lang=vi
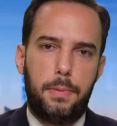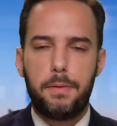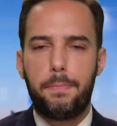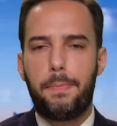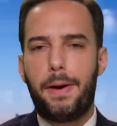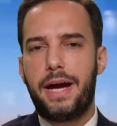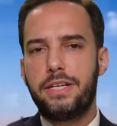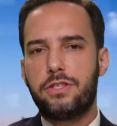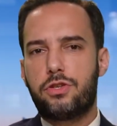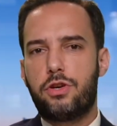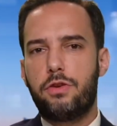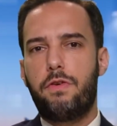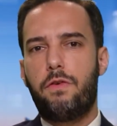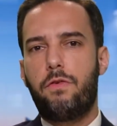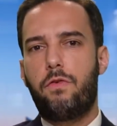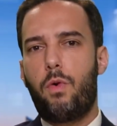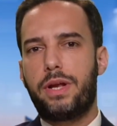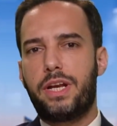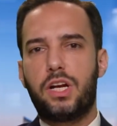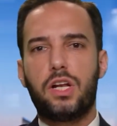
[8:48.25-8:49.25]
Nhưng gia đình
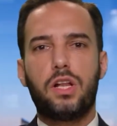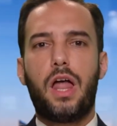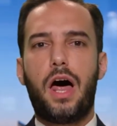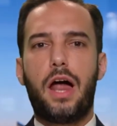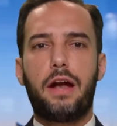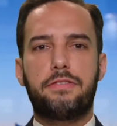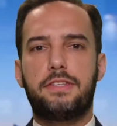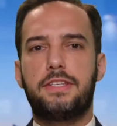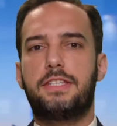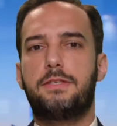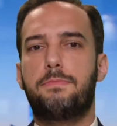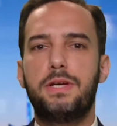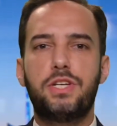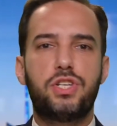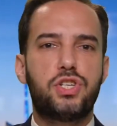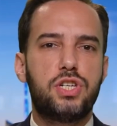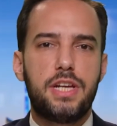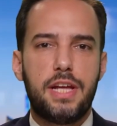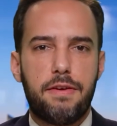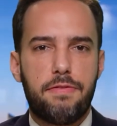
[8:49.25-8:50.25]
Biden có thể tránh được
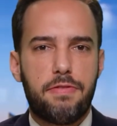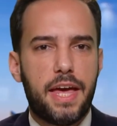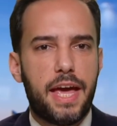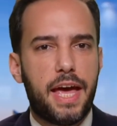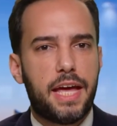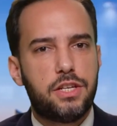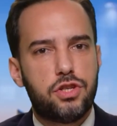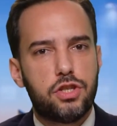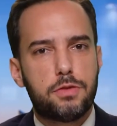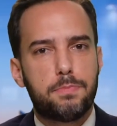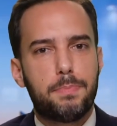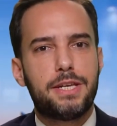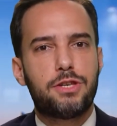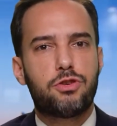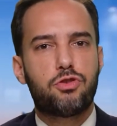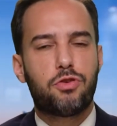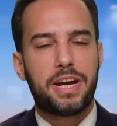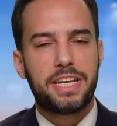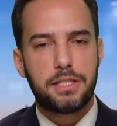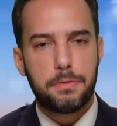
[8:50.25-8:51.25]
nhiều sự nghi ngờ
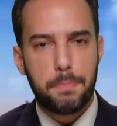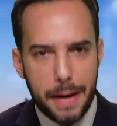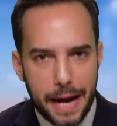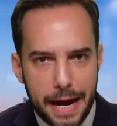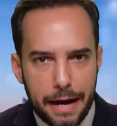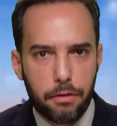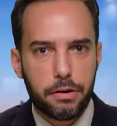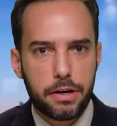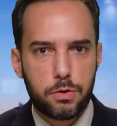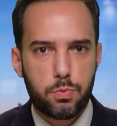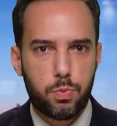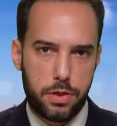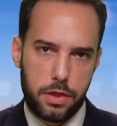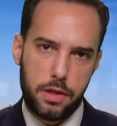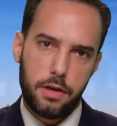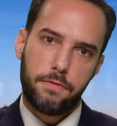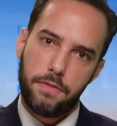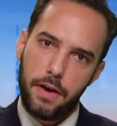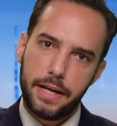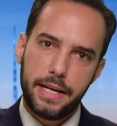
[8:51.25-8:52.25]
nếu các giao dịch tài
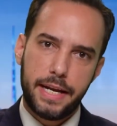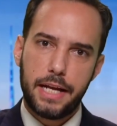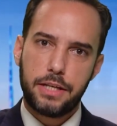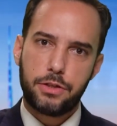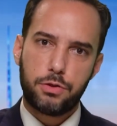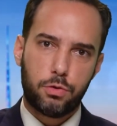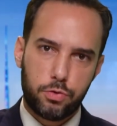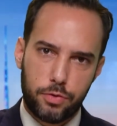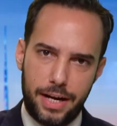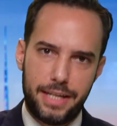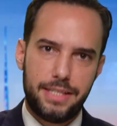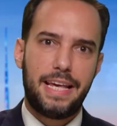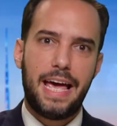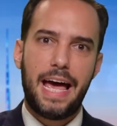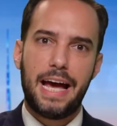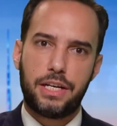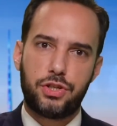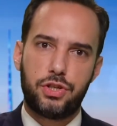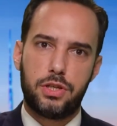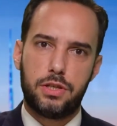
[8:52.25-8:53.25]
chính của họ trong sạch.
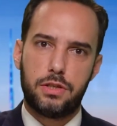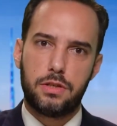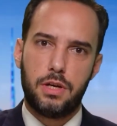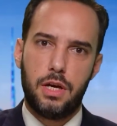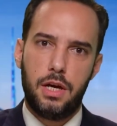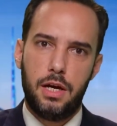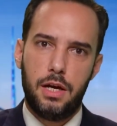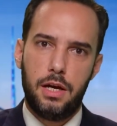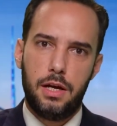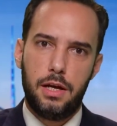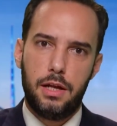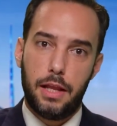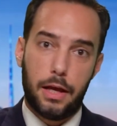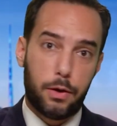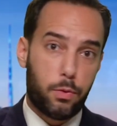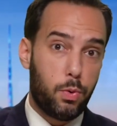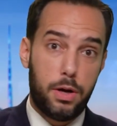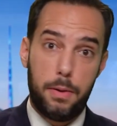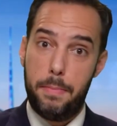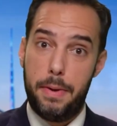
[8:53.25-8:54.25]
Như khi chính
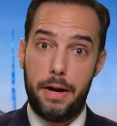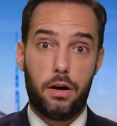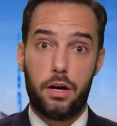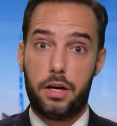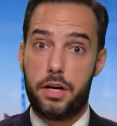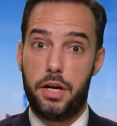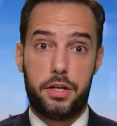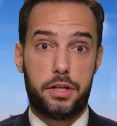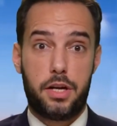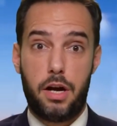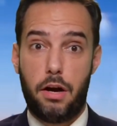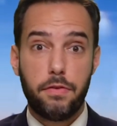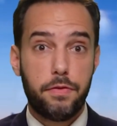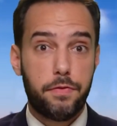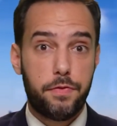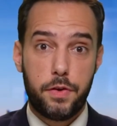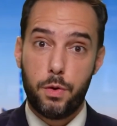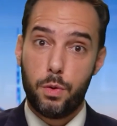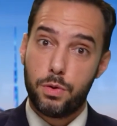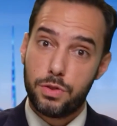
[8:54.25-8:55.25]
bạn, khán giả của Hoa
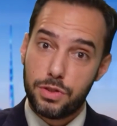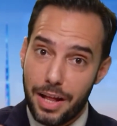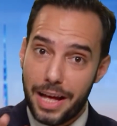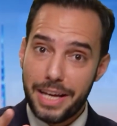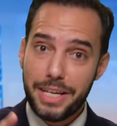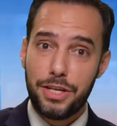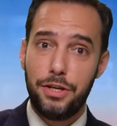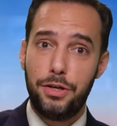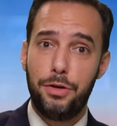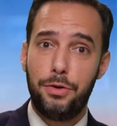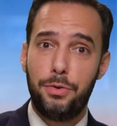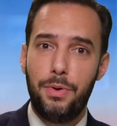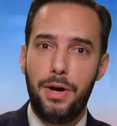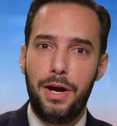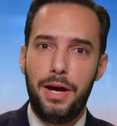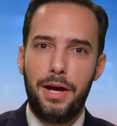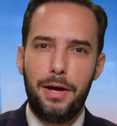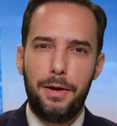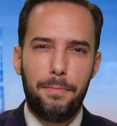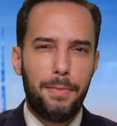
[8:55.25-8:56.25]
Kỳ Chưa Tiết Lộ, tài
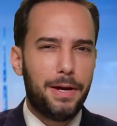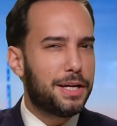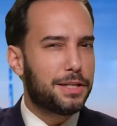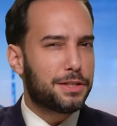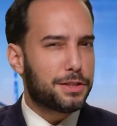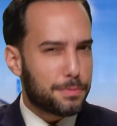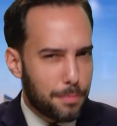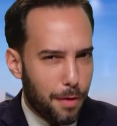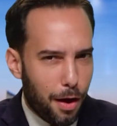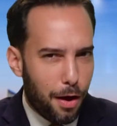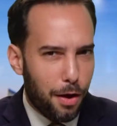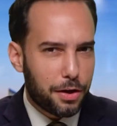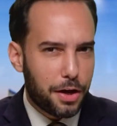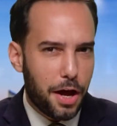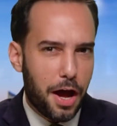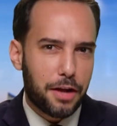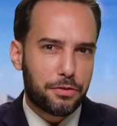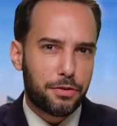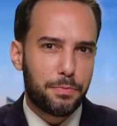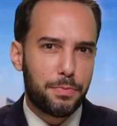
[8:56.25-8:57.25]
trợ một khoản nhỏ cho chúng
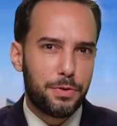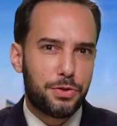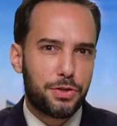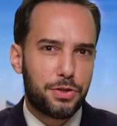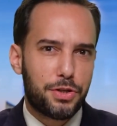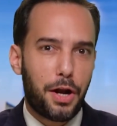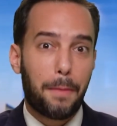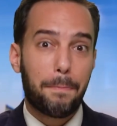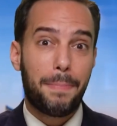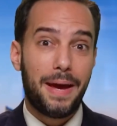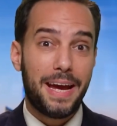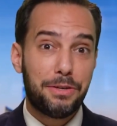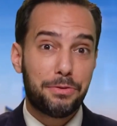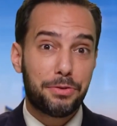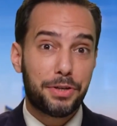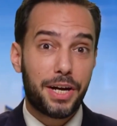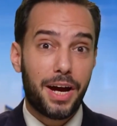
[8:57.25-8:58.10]
tôi tại địa chỉ